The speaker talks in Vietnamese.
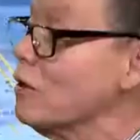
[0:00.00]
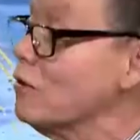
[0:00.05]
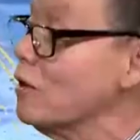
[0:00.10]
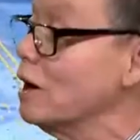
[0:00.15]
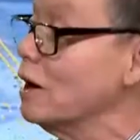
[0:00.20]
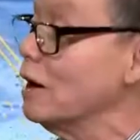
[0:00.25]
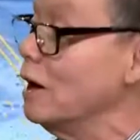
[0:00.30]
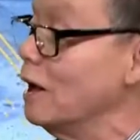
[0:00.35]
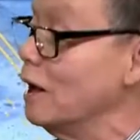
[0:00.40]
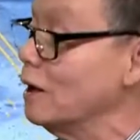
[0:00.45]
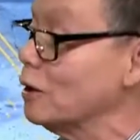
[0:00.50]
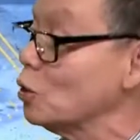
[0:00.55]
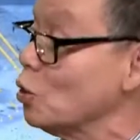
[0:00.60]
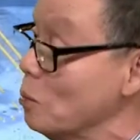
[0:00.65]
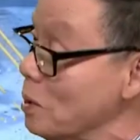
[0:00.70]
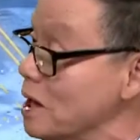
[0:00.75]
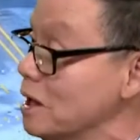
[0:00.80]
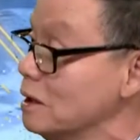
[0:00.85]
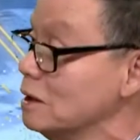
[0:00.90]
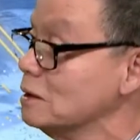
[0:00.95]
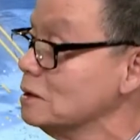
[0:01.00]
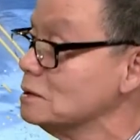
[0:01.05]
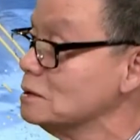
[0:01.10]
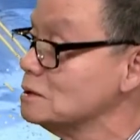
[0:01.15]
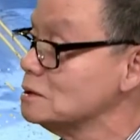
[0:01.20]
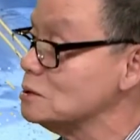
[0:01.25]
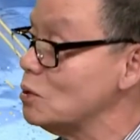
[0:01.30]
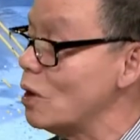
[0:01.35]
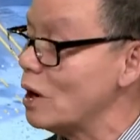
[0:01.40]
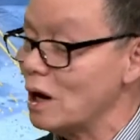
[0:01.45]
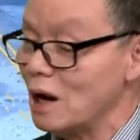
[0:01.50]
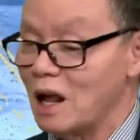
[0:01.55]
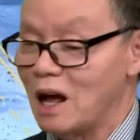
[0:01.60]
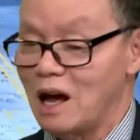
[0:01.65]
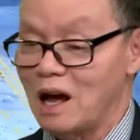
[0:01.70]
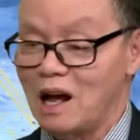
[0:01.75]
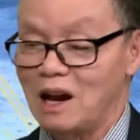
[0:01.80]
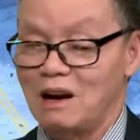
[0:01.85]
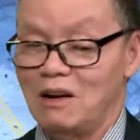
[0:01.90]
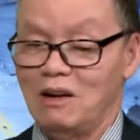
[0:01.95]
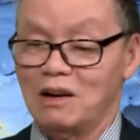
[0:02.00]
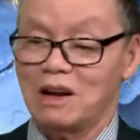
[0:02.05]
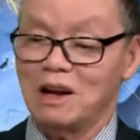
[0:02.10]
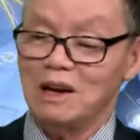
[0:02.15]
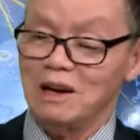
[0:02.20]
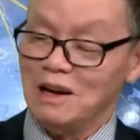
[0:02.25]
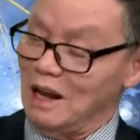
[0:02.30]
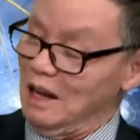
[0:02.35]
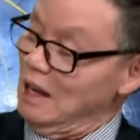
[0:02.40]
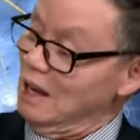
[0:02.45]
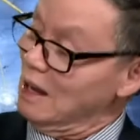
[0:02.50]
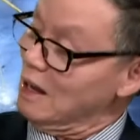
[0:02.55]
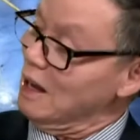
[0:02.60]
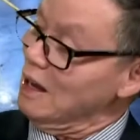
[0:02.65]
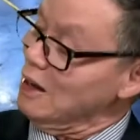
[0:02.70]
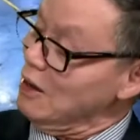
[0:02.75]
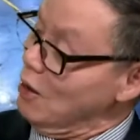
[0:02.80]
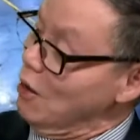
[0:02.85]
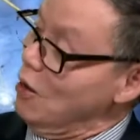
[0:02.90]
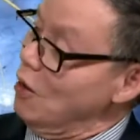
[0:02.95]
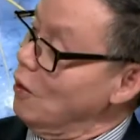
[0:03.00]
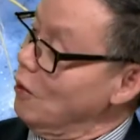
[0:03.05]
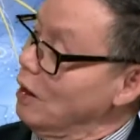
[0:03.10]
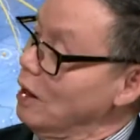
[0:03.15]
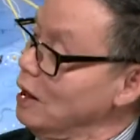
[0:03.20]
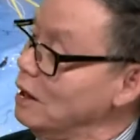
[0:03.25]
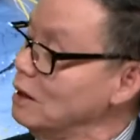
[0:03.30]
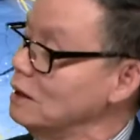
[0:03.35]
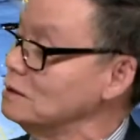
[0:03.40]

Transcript: vấn đề tù binh hoặc là nói cái này cái nọ thì người ta đó.